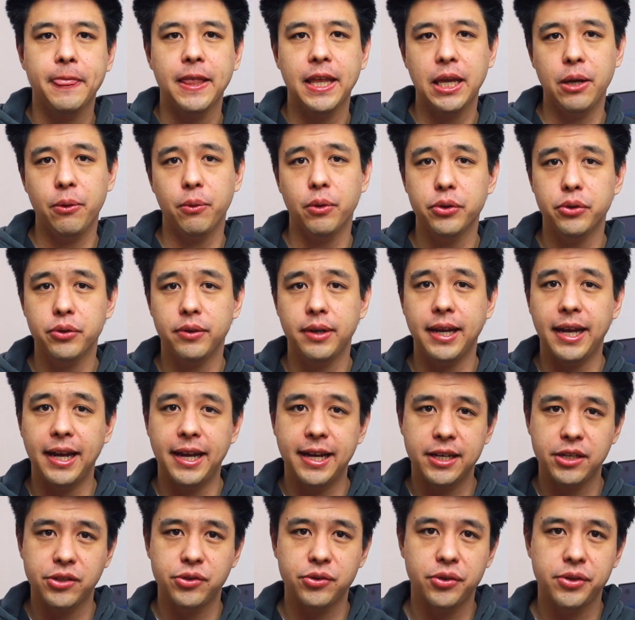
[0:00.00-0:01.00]
e o outro é
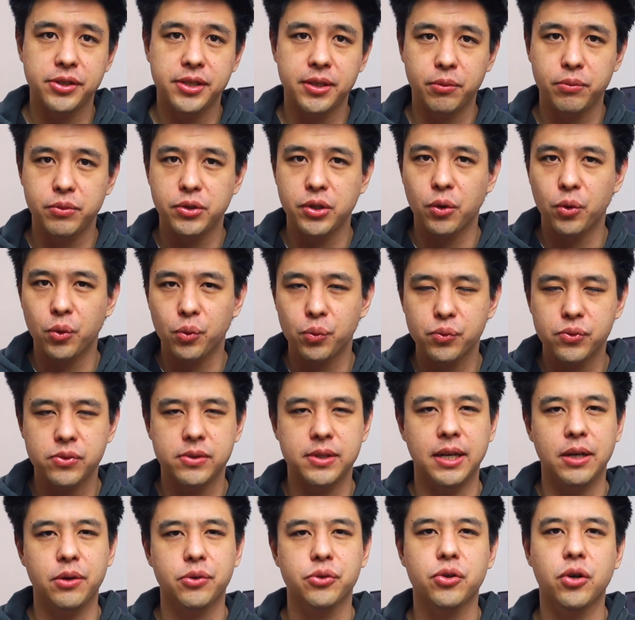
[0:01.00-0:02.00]
a resolução de alguns
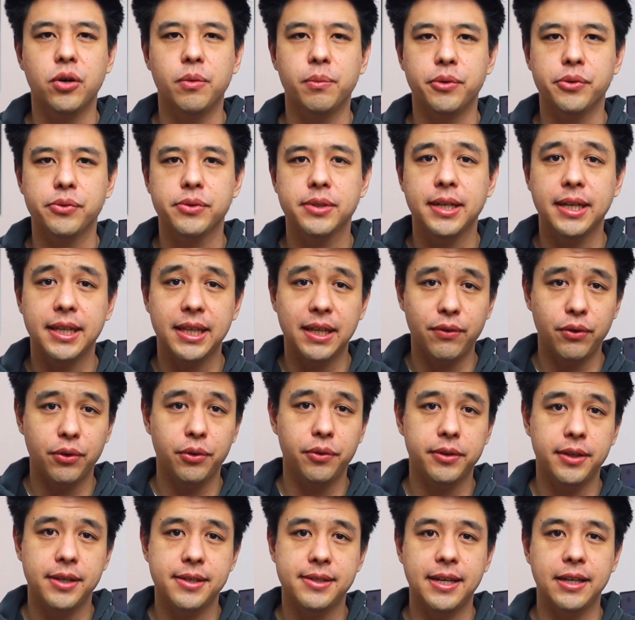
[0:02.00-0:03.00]
erros comuns que estavam
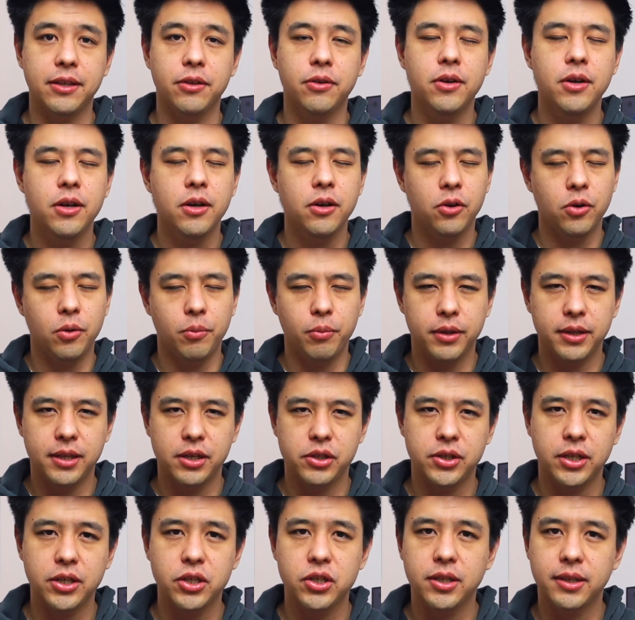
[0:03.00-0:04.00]
acontecendo com muita
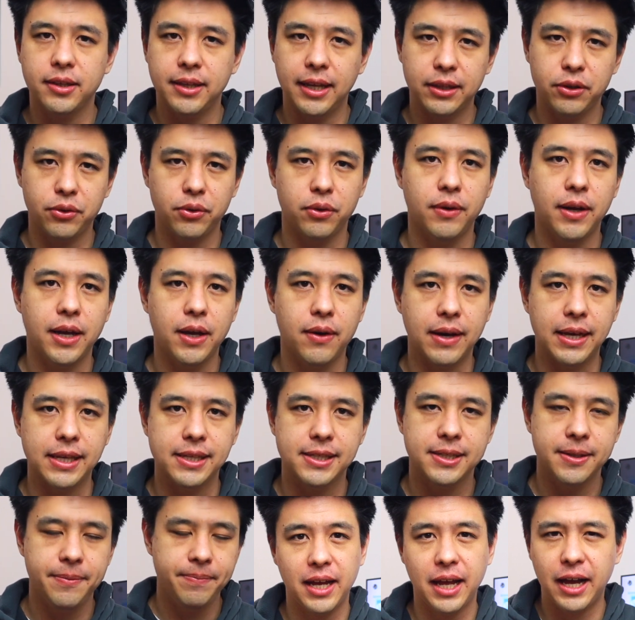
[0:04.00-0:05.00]
gente dentro do iOS.